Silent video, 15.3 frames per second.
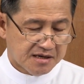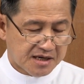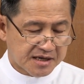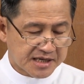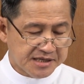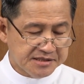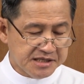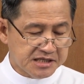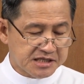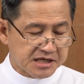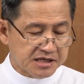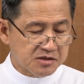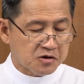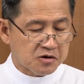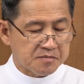อะไรที่เขี
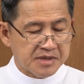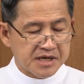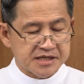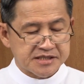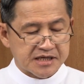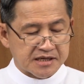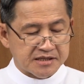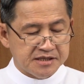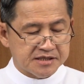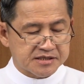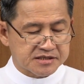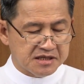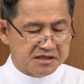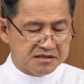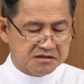ยนออกมาอย่างลึก
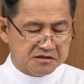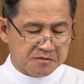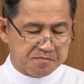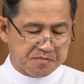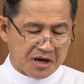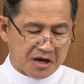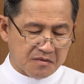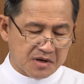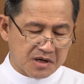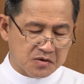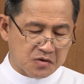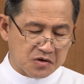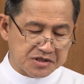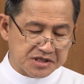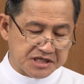ซึ้งก็แปลว่า
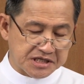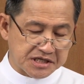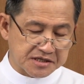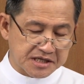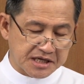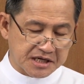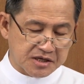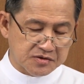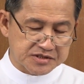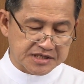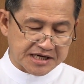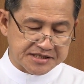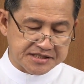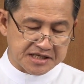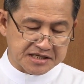คนเขียนได้เข้าใจ
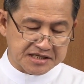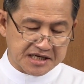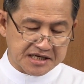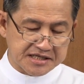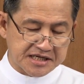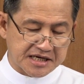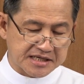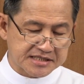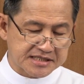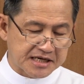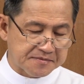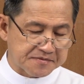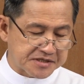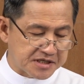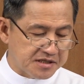สิ่งนั้นอย่างซา
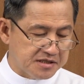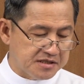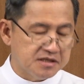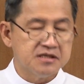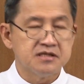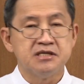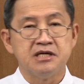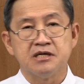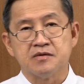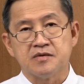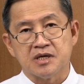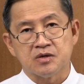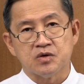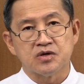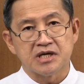บซึ้งยิ่งก
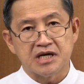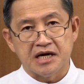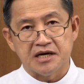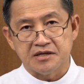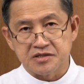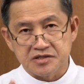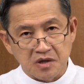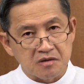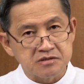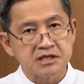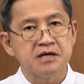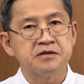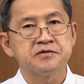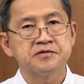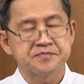ว่าคนอ่านสอง
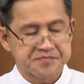เท่า